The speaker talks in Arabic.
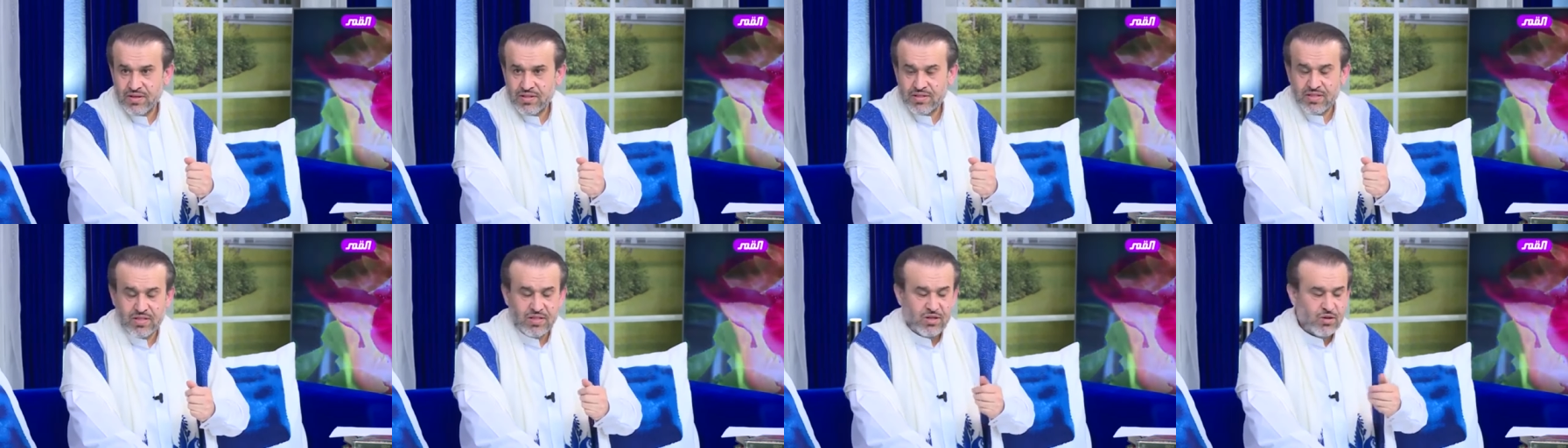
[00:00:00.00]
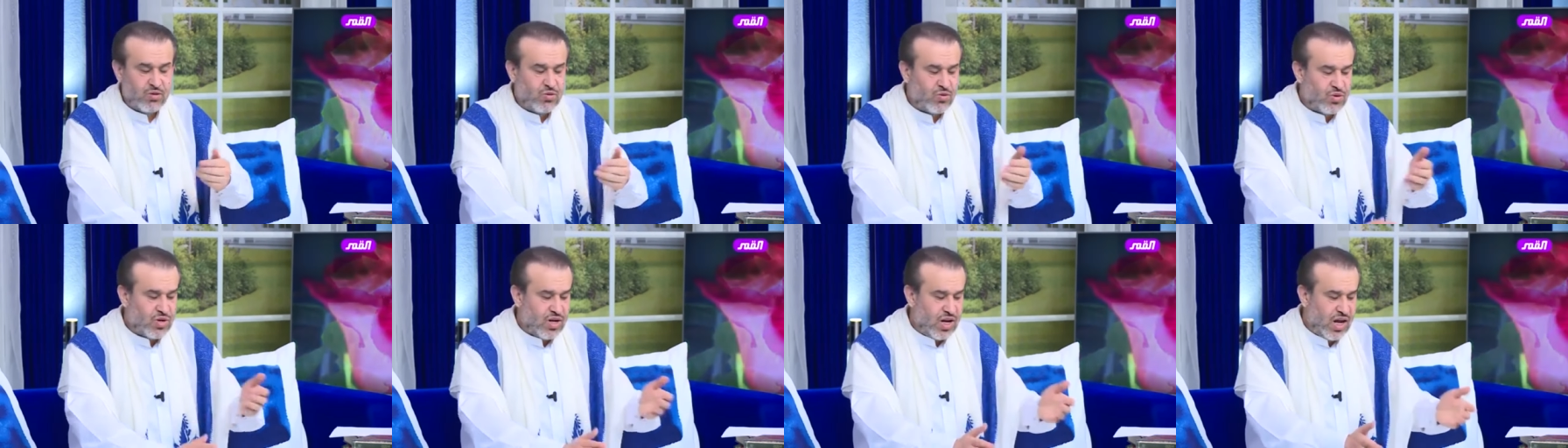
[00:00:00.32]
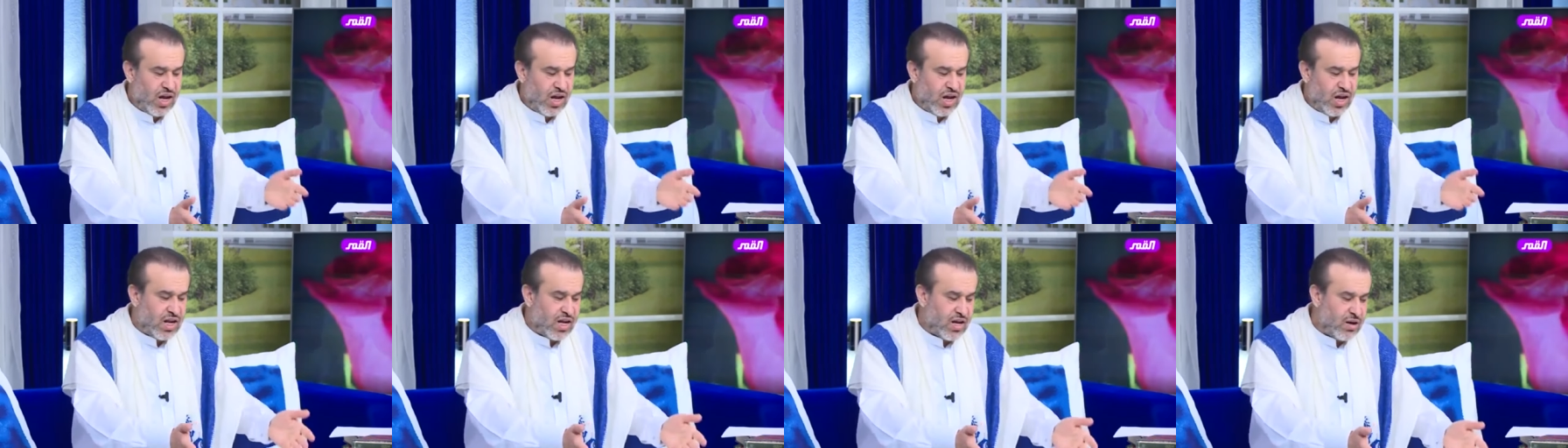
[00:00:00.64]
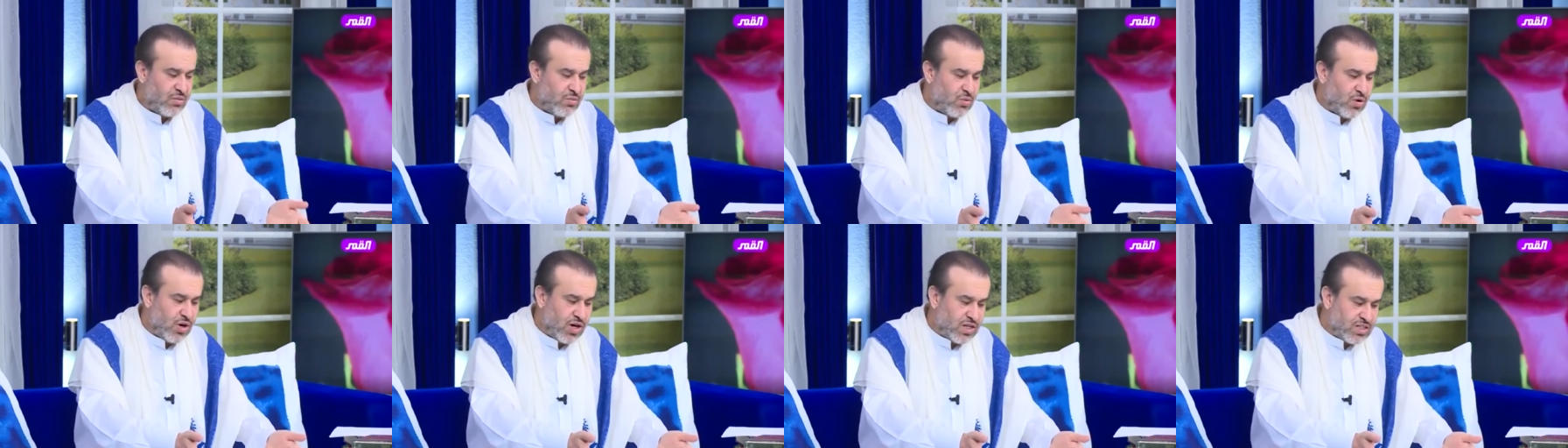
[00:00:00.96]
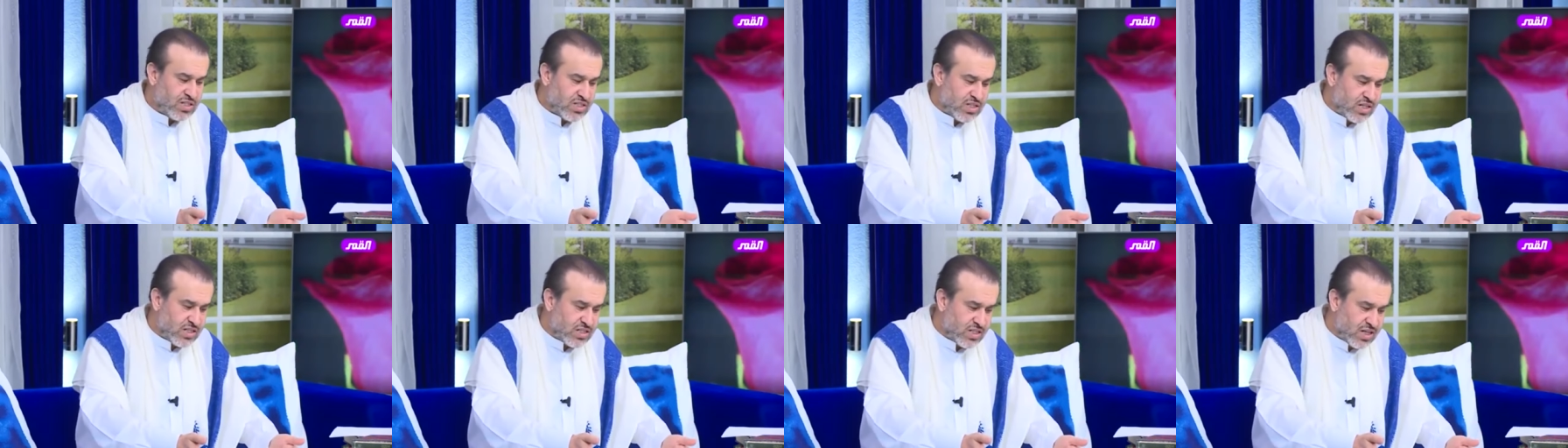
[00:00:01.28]
ستكون الحلقه
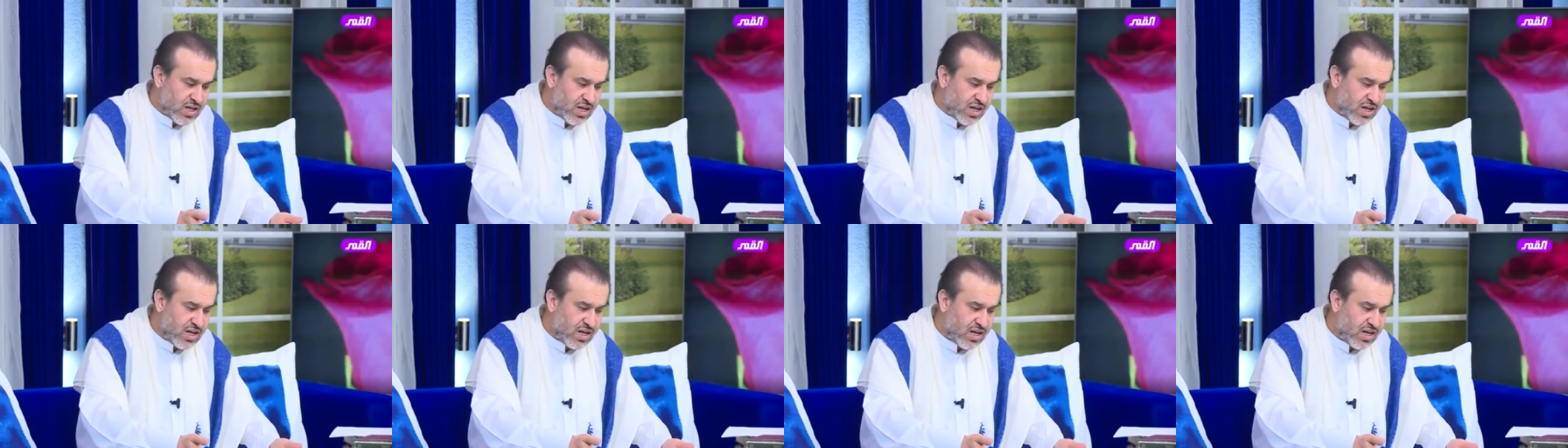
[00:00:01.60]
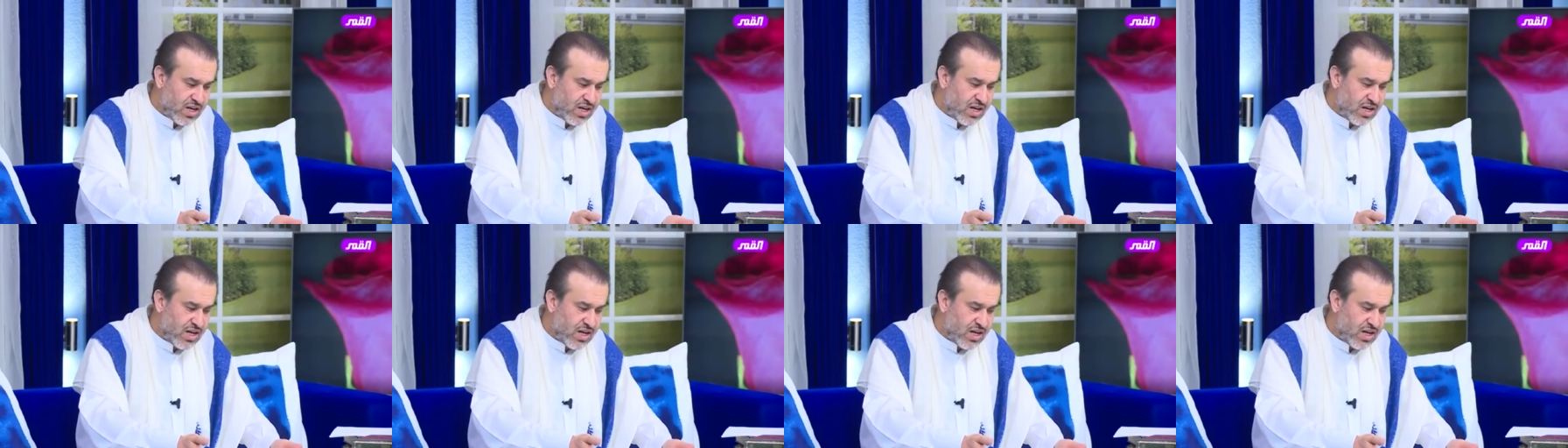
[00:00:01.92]
مخصصه